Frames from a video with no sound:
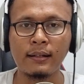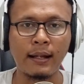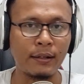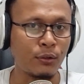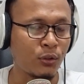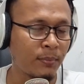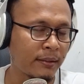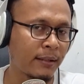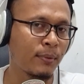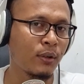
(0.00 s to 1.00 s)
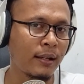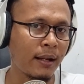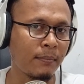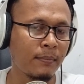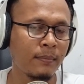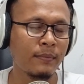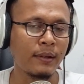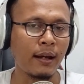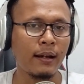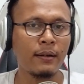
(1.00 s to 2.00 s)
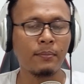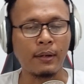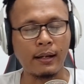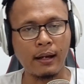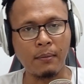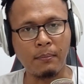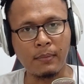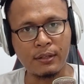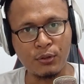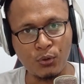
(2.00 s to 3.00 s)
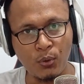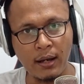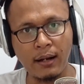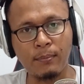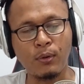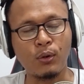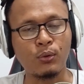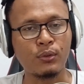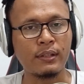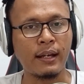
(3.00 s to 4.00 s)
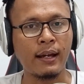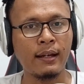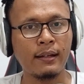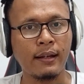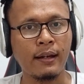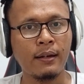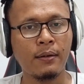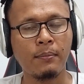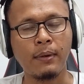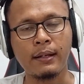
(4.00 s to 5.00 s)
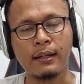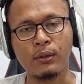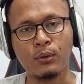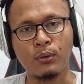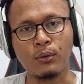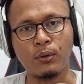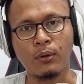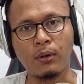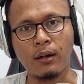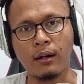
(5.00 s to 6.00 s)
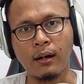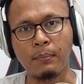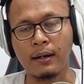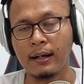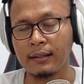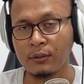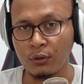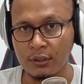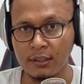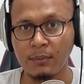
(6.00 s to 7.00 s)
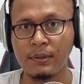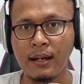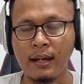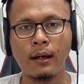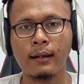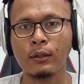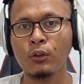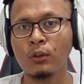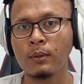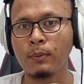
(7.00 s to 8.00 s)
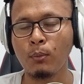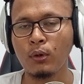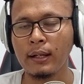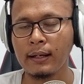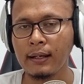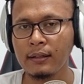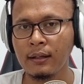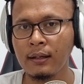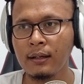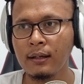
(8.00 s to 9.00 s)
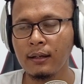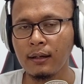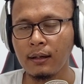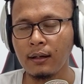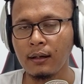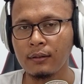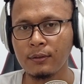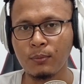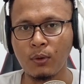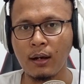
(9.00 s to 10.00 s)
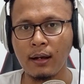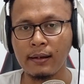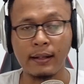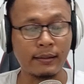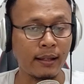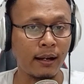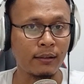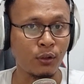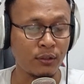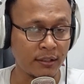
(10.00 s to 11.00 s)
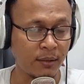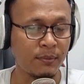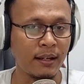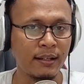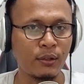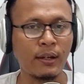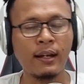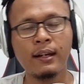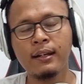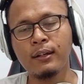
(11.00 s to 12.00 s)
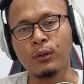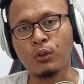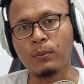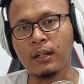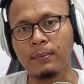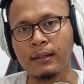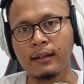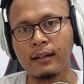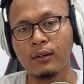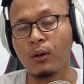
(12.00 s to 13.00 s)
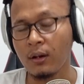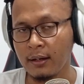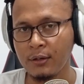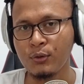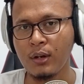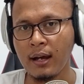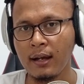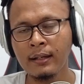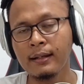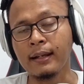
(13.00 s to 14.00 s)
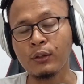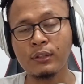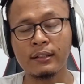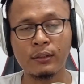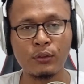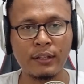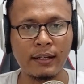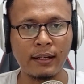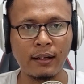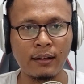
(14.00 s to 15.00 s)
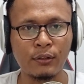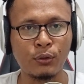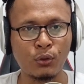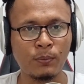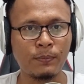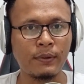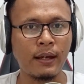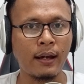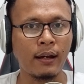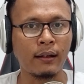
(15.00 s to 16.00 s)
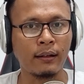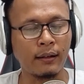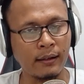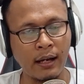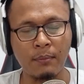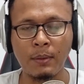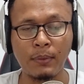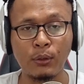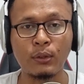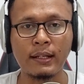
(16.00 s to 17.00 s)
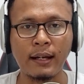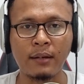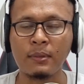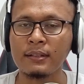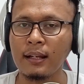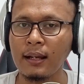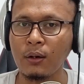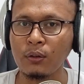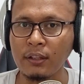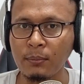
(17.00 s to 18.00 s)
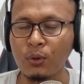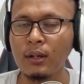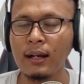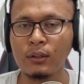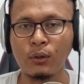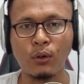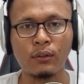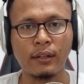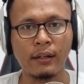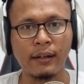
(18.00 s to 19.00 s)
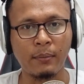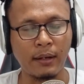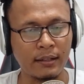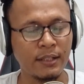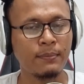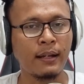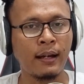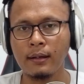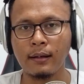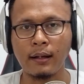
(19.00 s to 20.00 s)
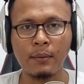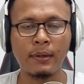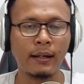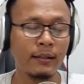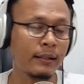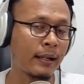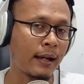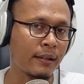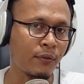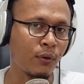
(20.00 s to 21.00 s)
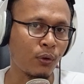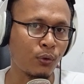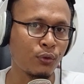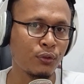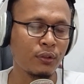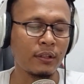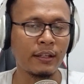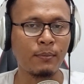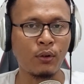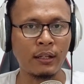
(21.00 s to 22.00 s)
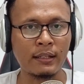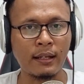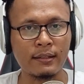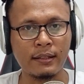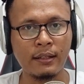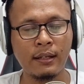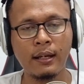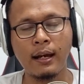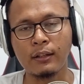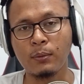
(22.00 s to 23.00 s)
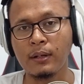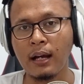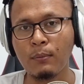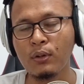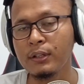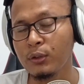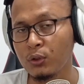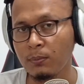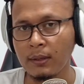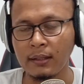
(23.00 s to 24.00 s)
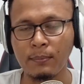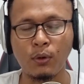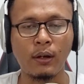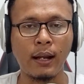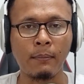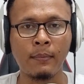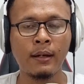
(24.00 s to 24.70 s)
dari YouTube Panther Program, ya. Mereka menjual produknya, ya, baik itu uh, peralatan atau sistemnya atau untuk mempopulerkan Eh, sebuah rental sound systemnya gitu ya untuk mendapatkan order juga. Nah itu salah satu channel YouTube yang nggak mempedulikan masalah konten berulang atau konten yang berakcipta cipta karena mereka tidak hanya fokus di monetisasi atau bergabung di YouTube Partner Program.